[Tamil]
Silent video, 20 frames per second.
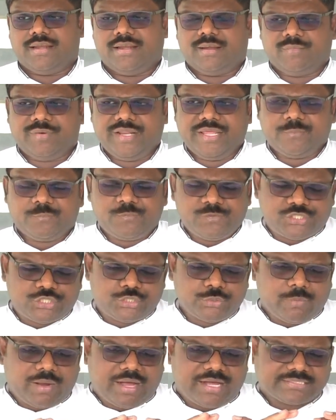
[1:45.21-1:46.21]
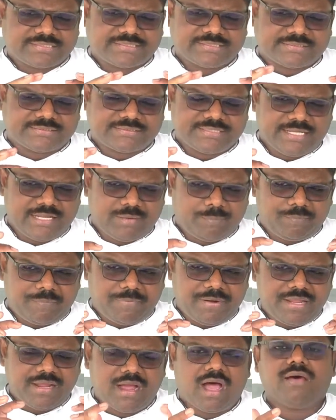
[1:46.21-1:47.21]
நம்முடைய விசுவாசத்தை
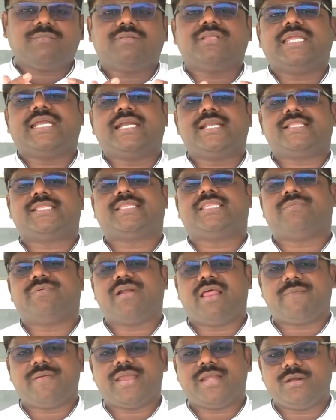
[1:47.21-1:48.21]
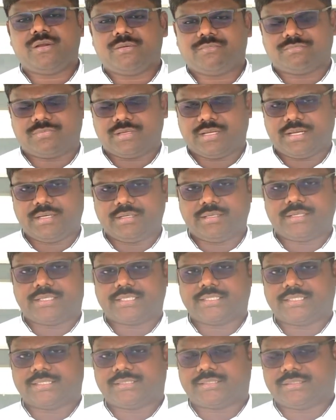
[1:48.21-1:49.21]
எப்படியாவது எடுத்துவிட வேண்டும்
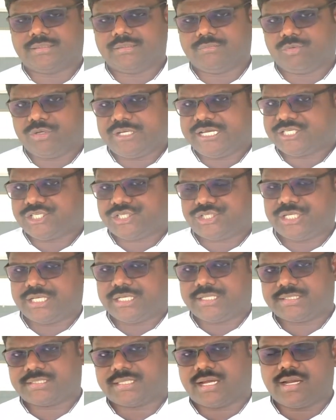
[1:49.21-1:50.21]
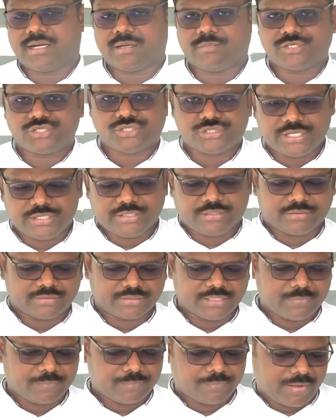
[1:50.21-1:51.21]
என்கிறதை முயற்சியை தான் அவன்
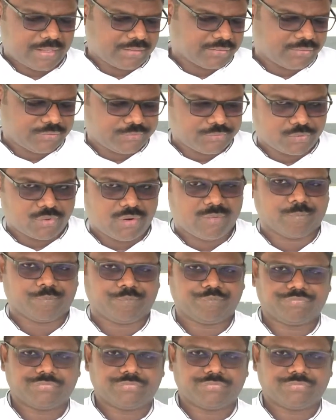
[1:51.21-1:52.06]
செய்கிறதை பார்க்கிறோம்